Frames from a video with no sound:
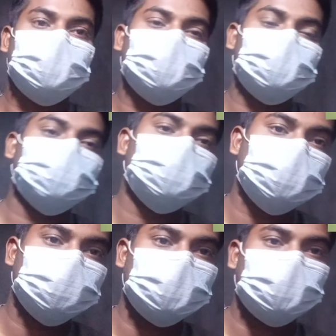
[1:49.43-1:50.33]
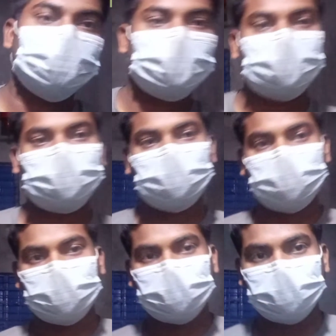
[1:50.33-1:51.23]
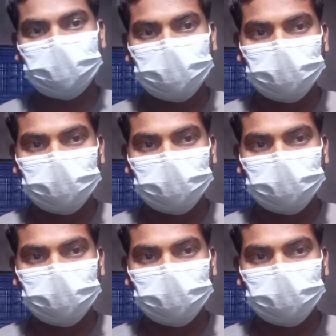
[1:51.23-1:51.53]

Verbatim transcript: নিস্তেজ লিঙ্গ শক্ত করবে